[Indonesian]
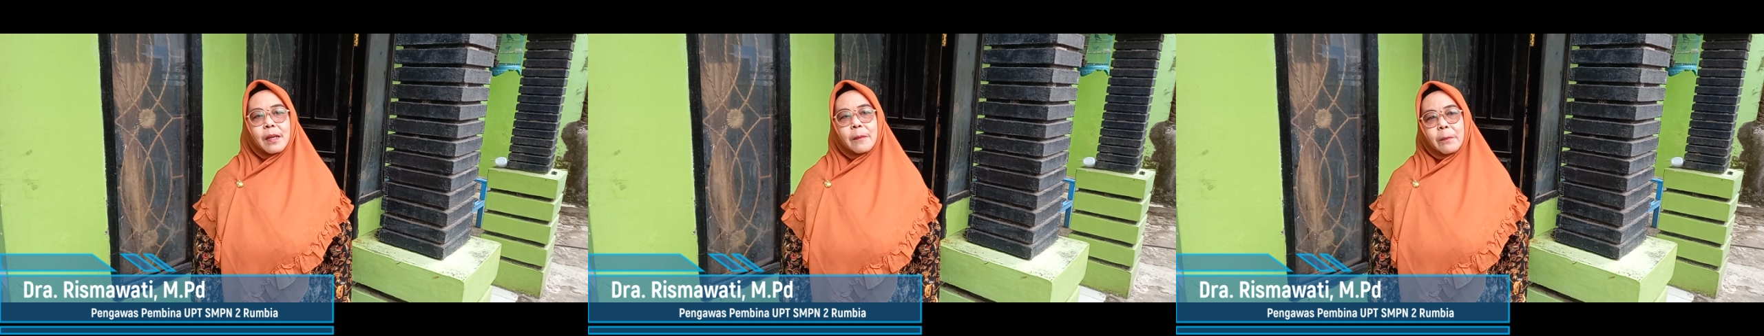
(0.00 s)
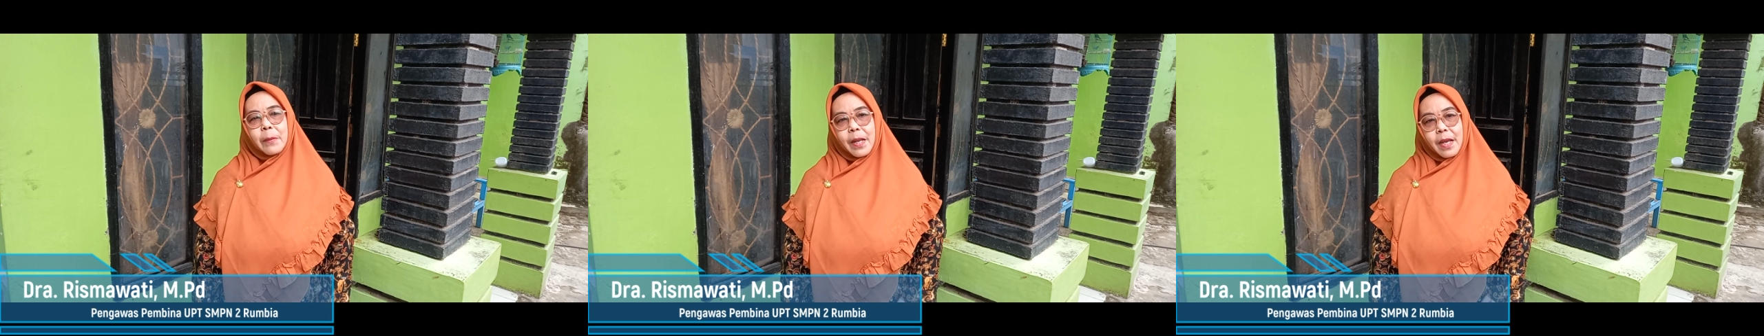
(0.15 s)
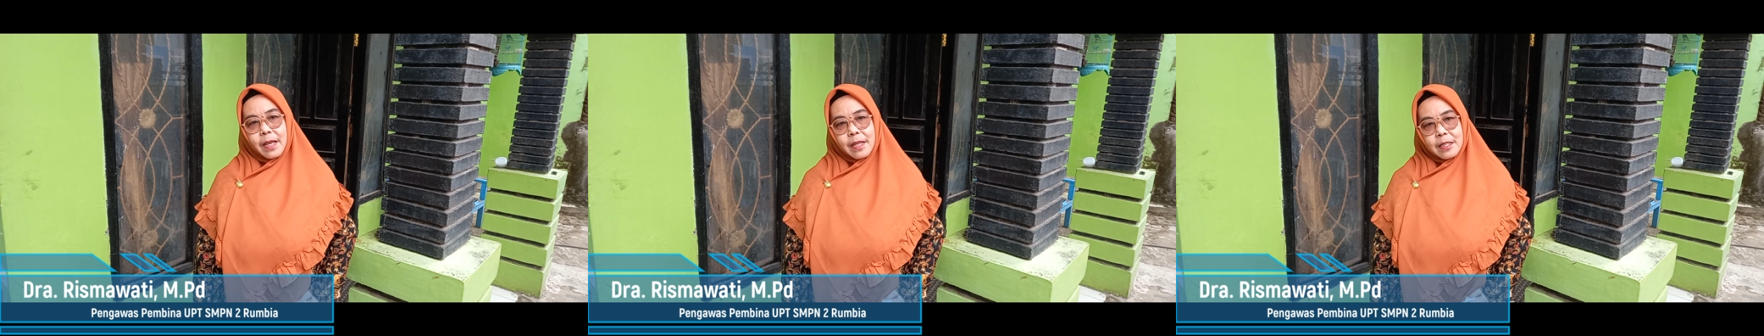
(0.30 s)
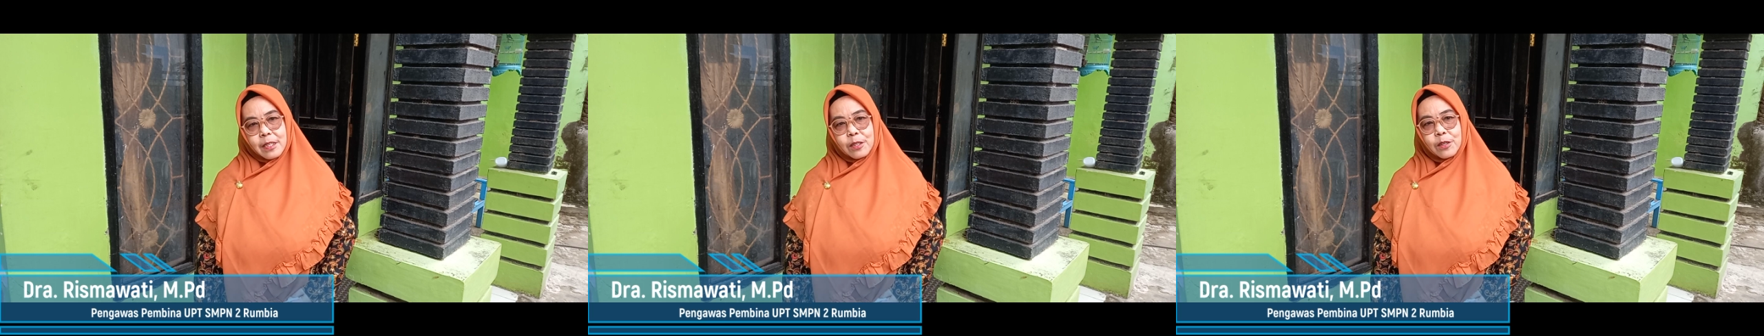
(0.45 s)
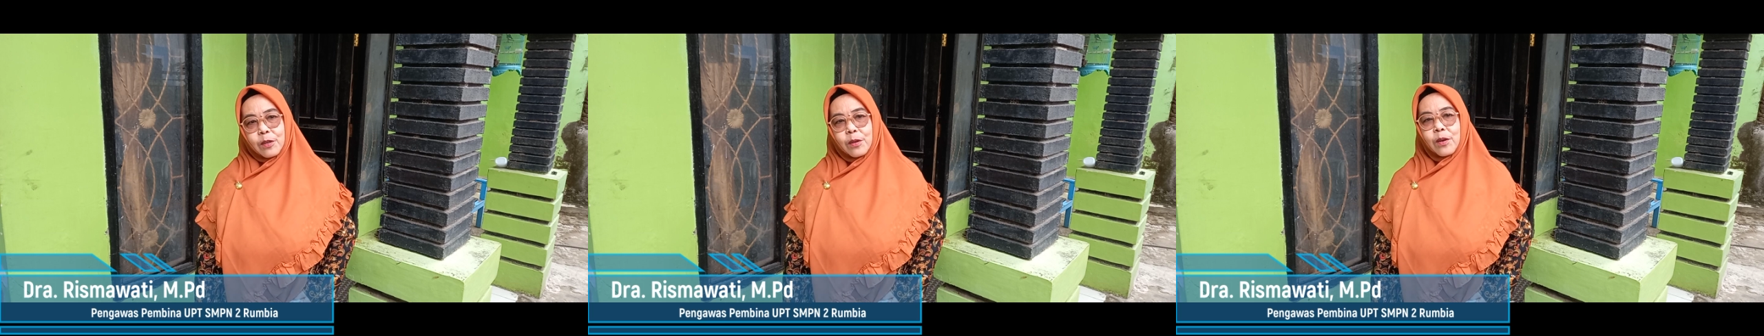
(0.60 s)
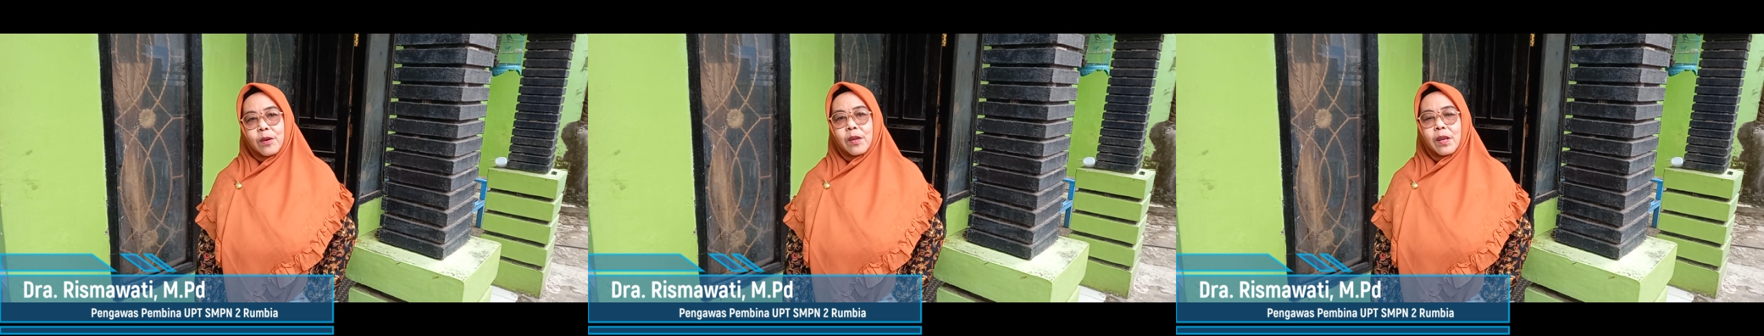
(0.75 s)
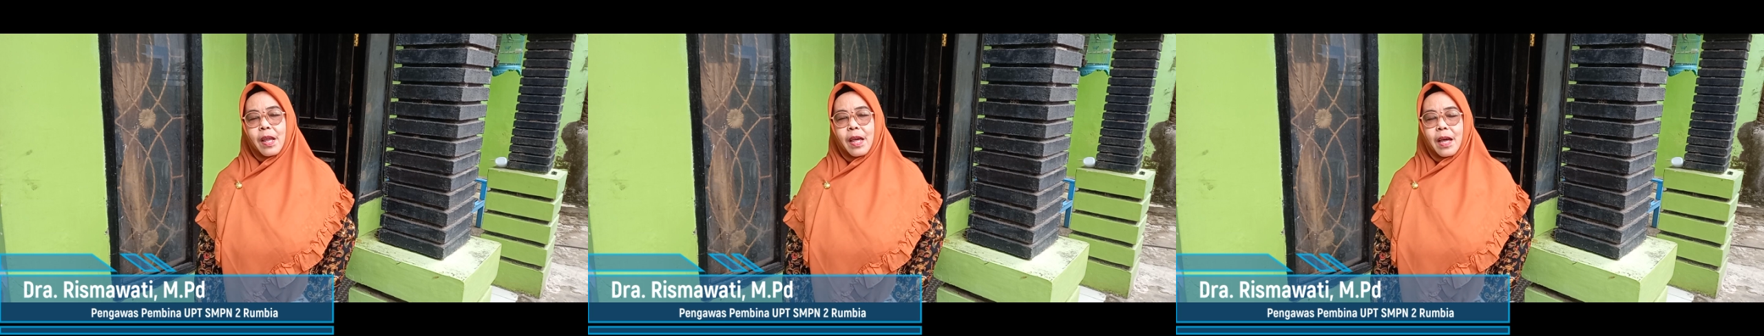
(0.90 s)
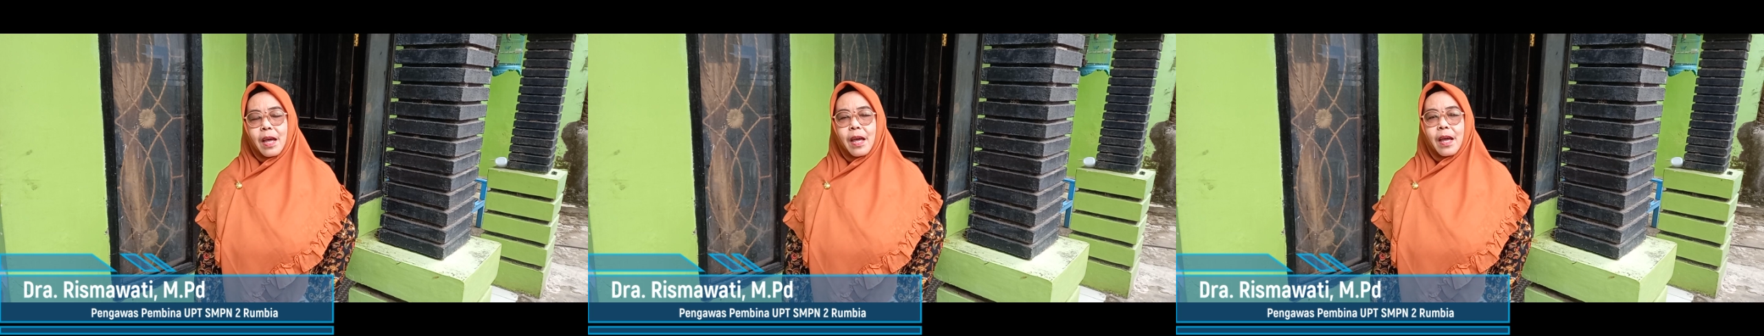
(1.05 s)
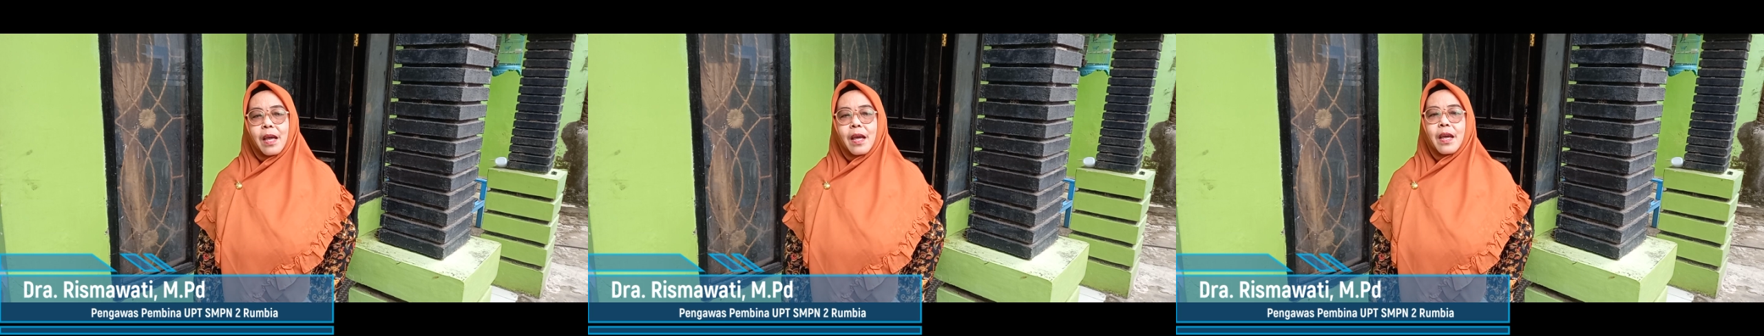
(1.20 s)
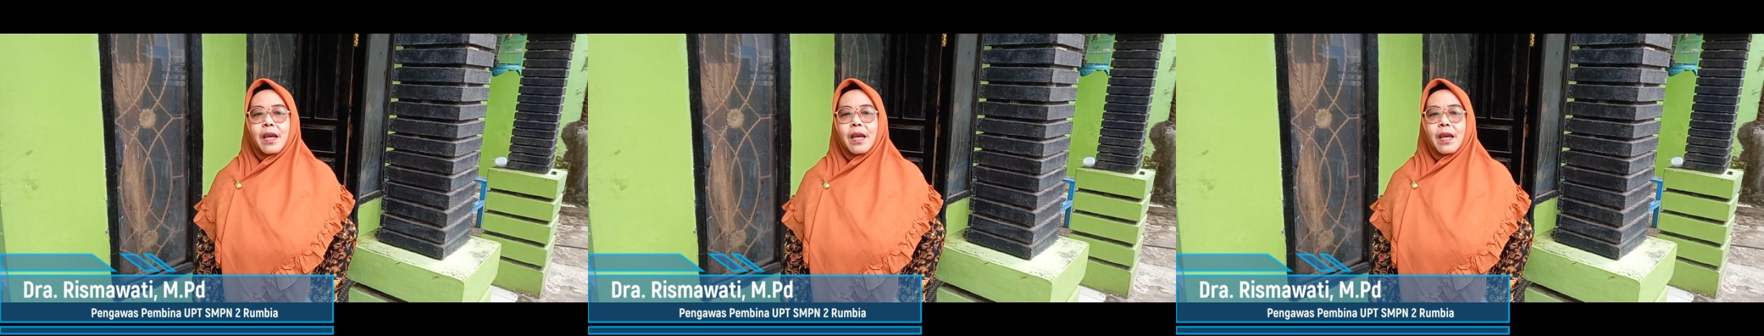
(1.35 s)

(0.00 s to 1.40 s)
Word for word: Kepala Sekolah